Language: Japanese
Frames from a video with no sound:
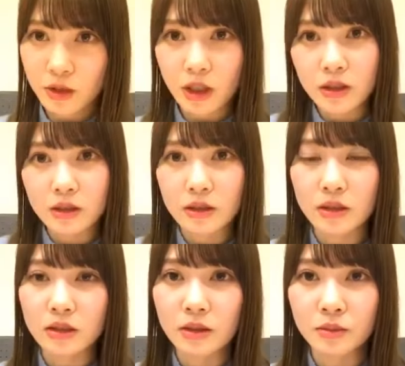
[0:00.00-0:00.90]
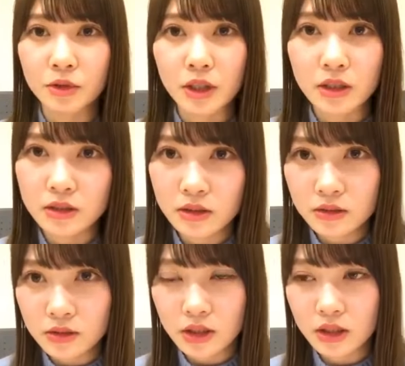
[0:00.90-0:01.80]
鳥肌立った。もう
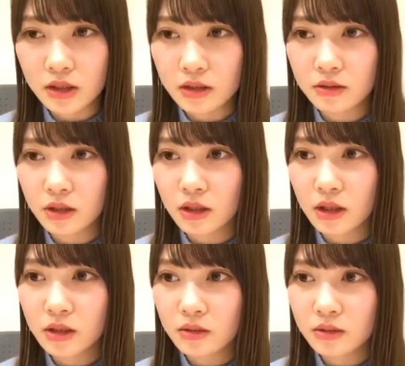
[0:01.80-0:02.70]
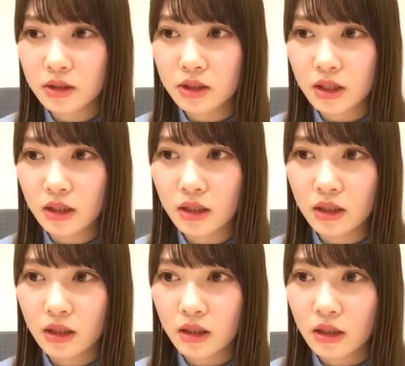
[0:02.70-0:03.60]
リハーサルの時聞いた時感動して、